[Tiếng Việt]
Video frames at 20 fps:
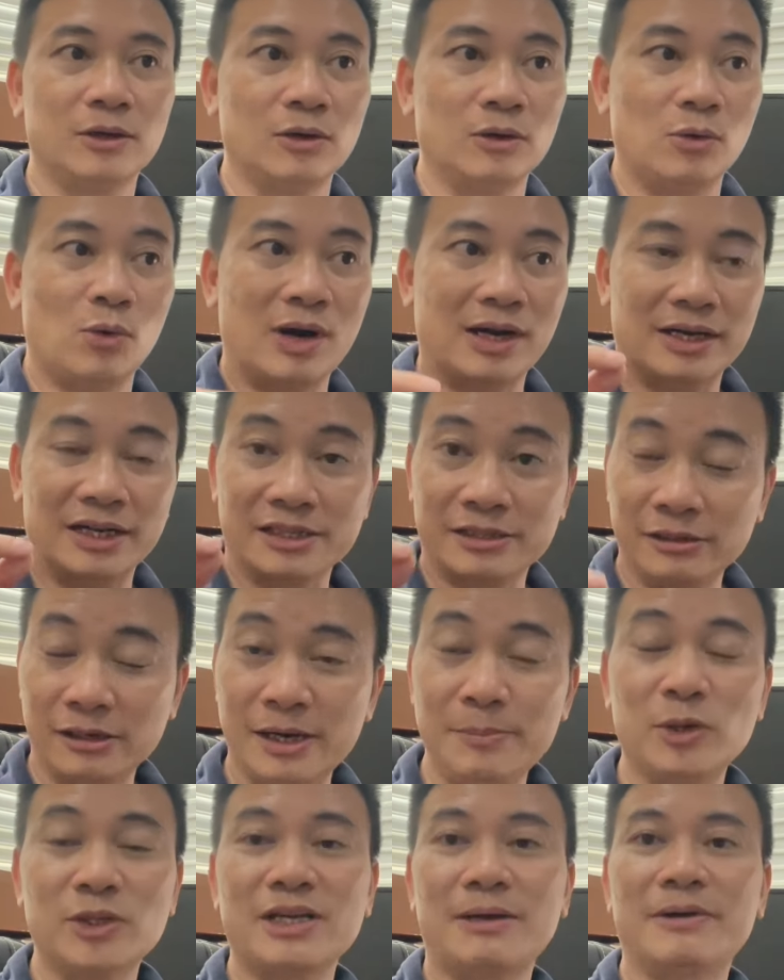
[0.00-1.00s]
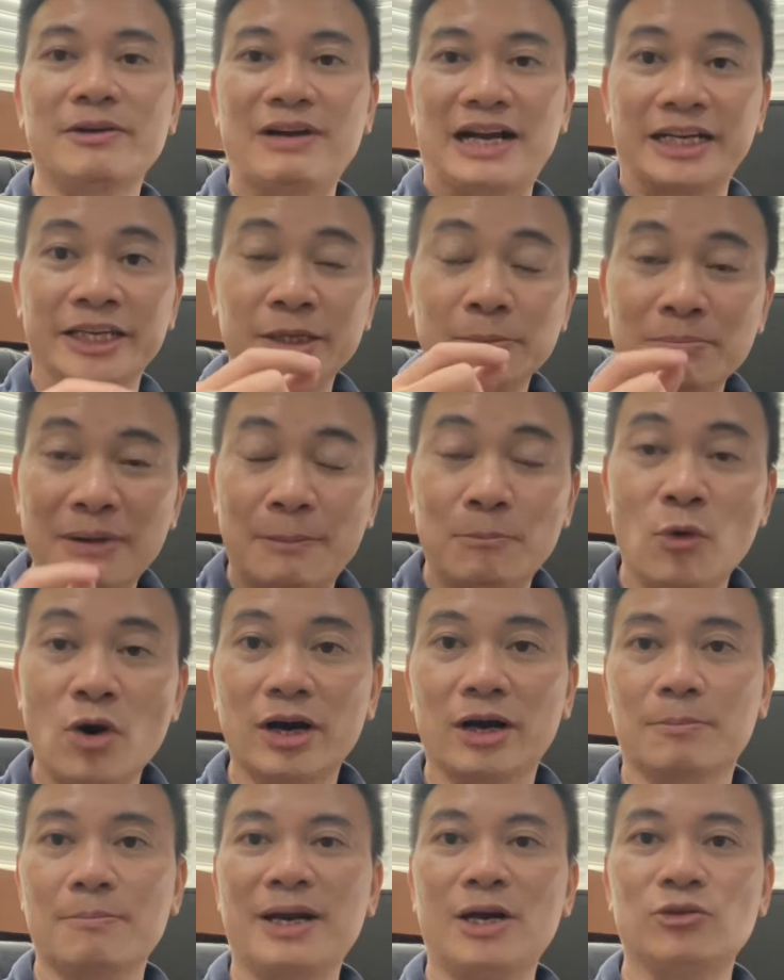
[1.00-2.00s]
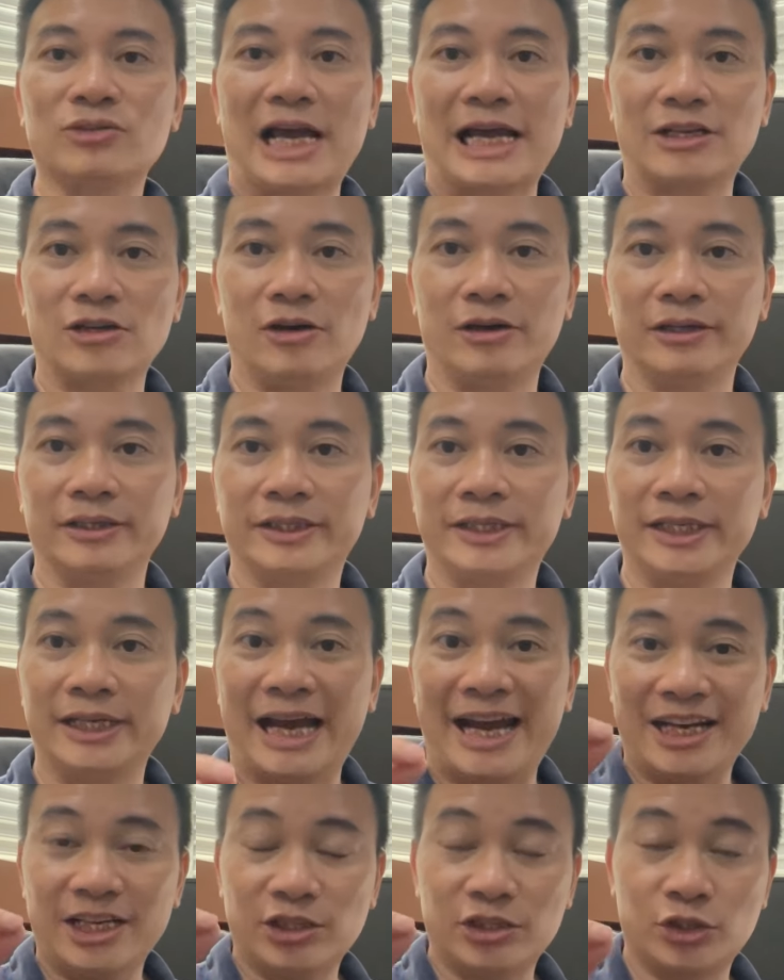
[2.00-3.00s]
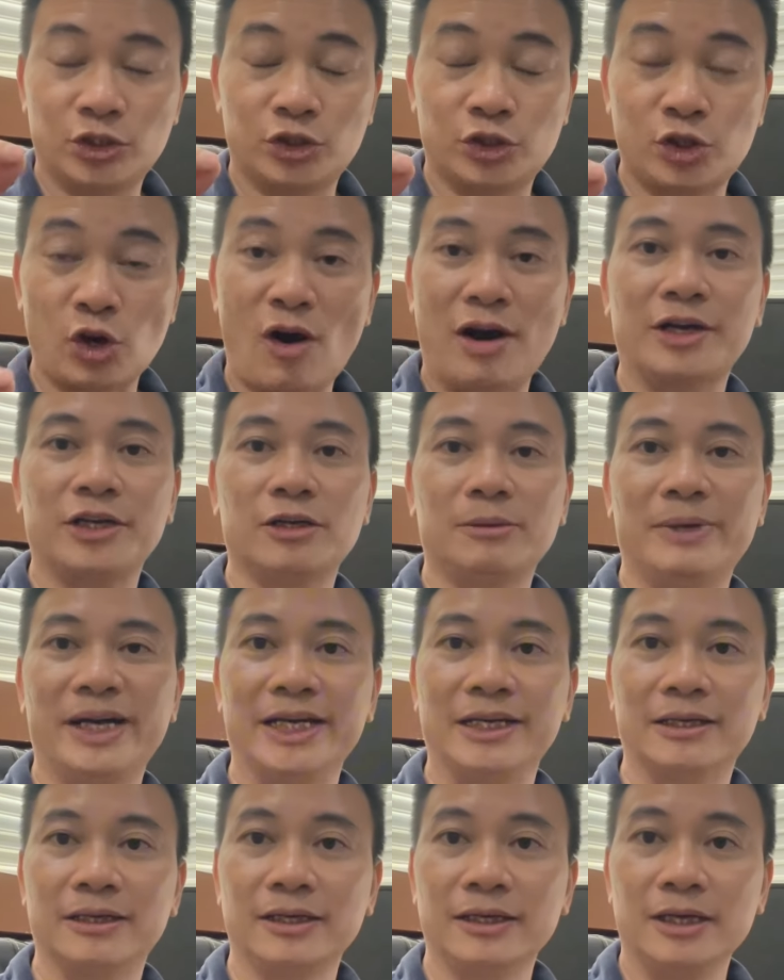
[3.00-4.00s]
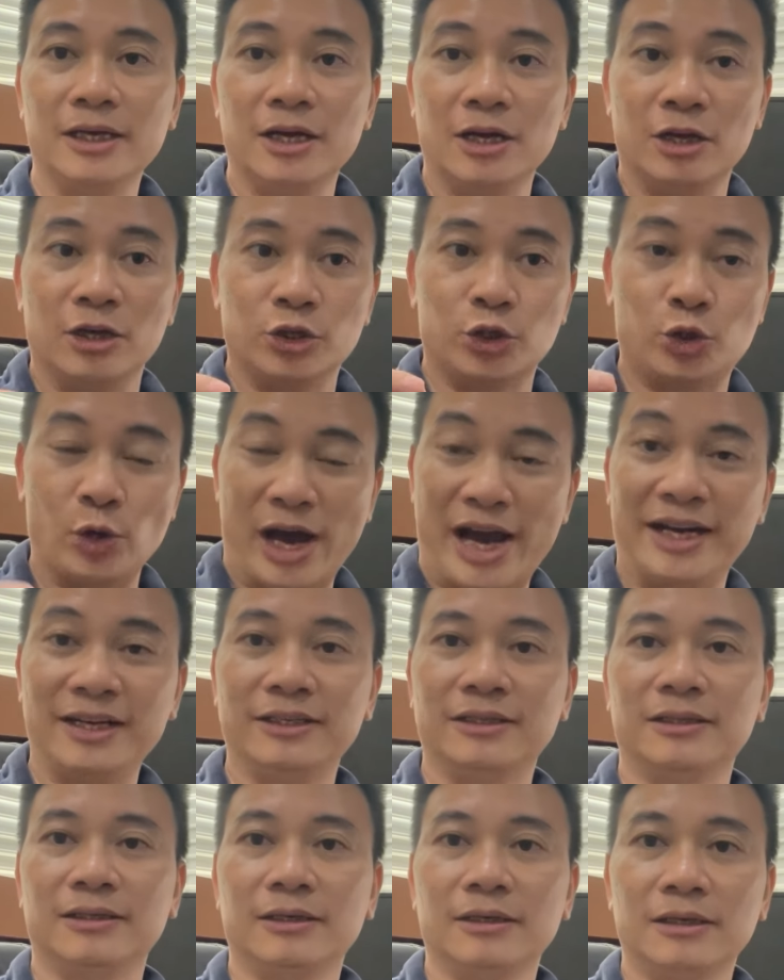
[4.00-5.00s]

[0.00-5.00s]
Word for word: hoặc là dưới 100 cây vàng nhưng mà mua được bất động sản rồi, thì hãy chọn cho mình chuyến